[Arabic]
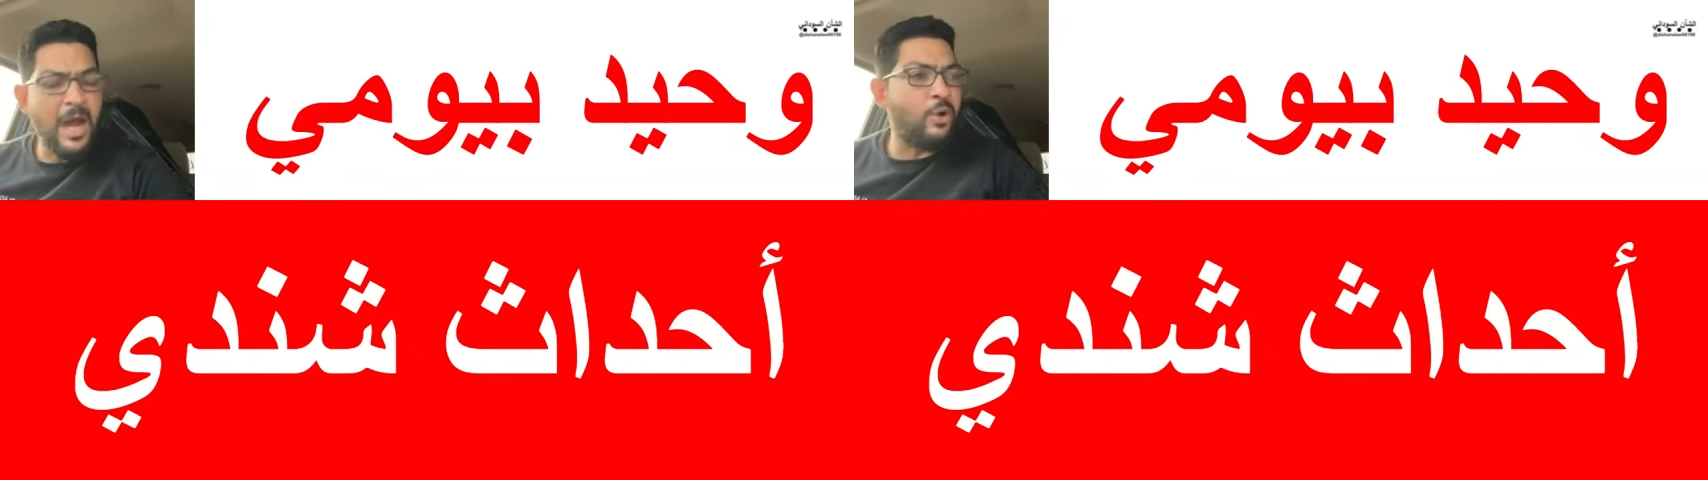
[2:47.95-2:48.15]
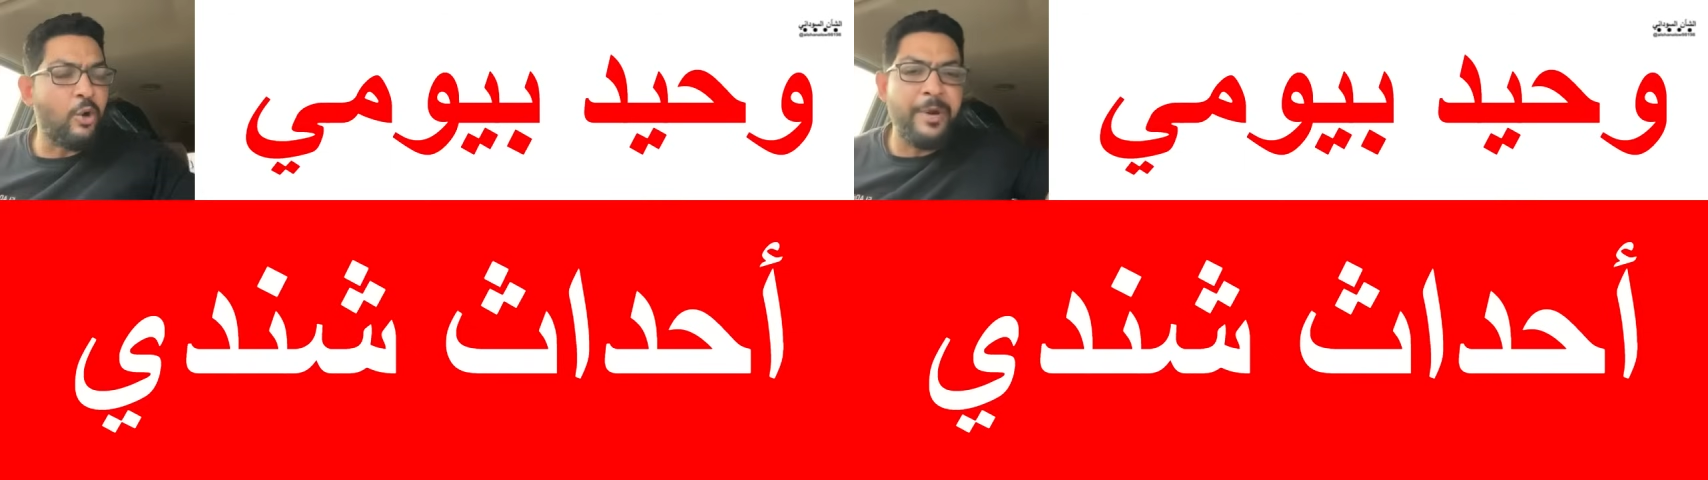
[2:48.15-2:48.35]

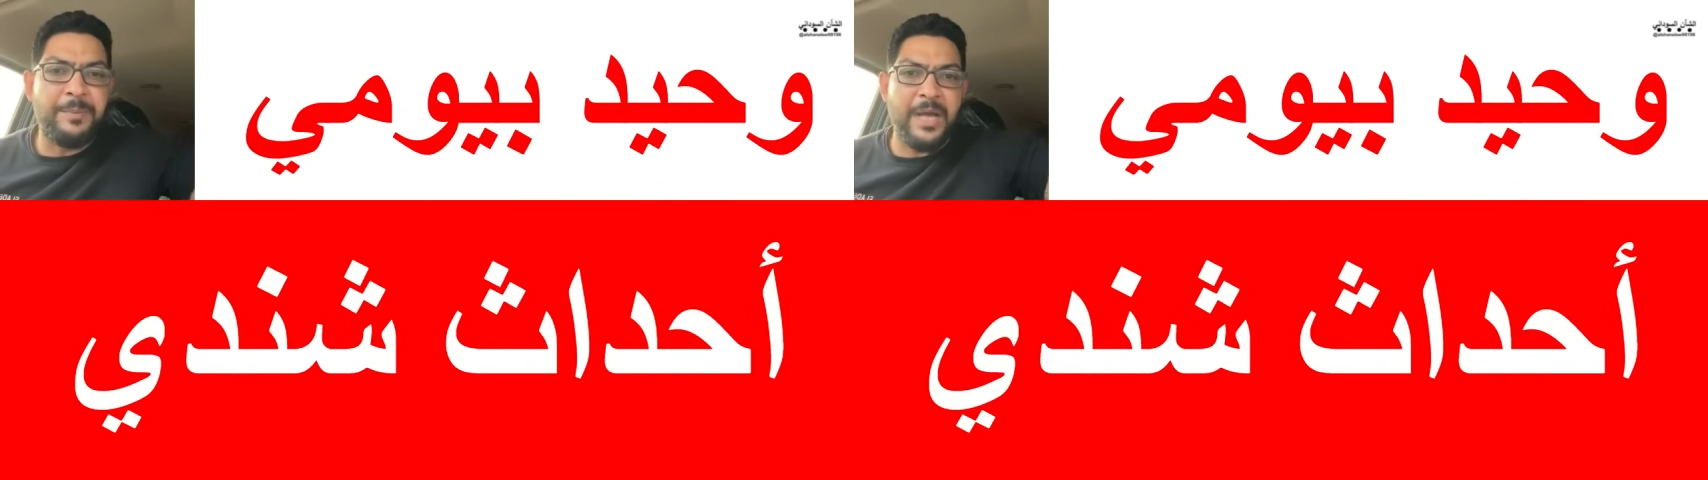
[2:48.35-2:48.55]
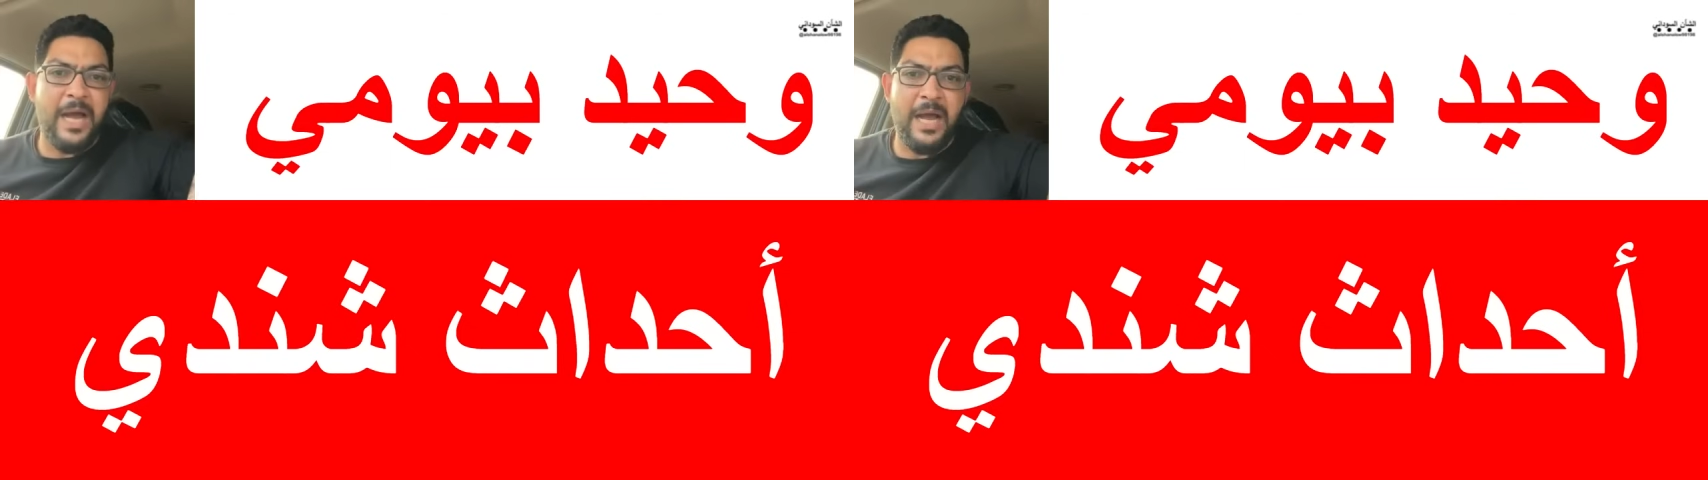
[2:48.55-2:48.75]

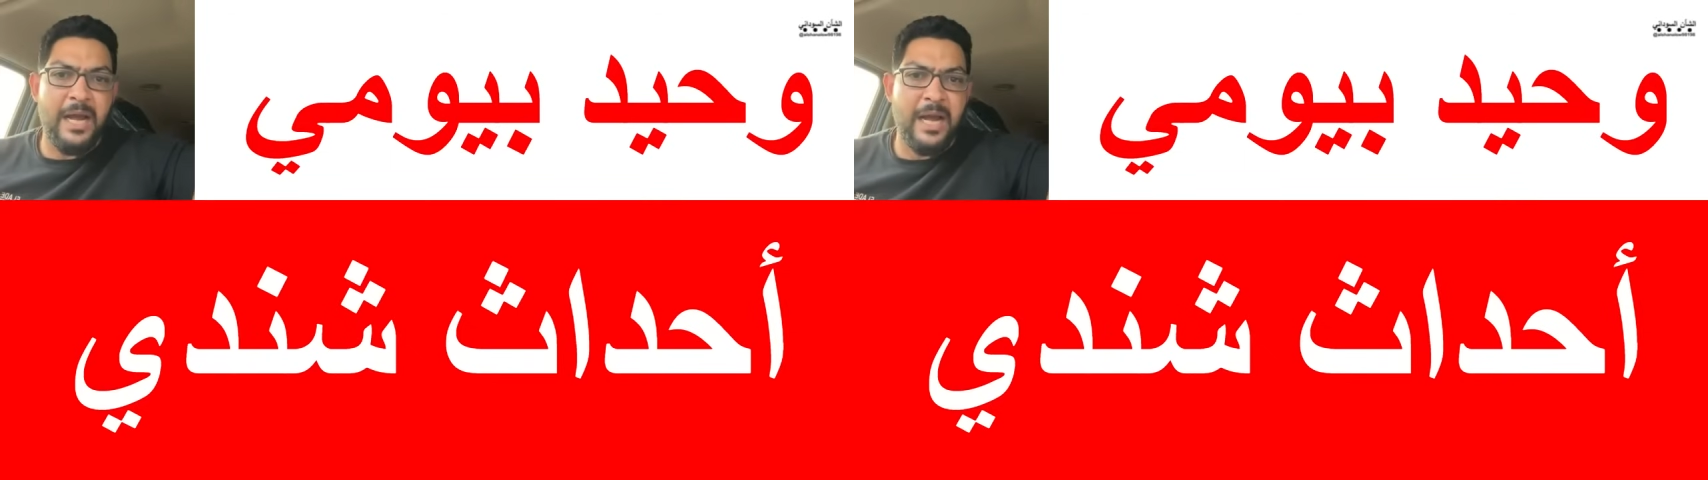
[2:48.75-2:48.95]
الكوبري بتاع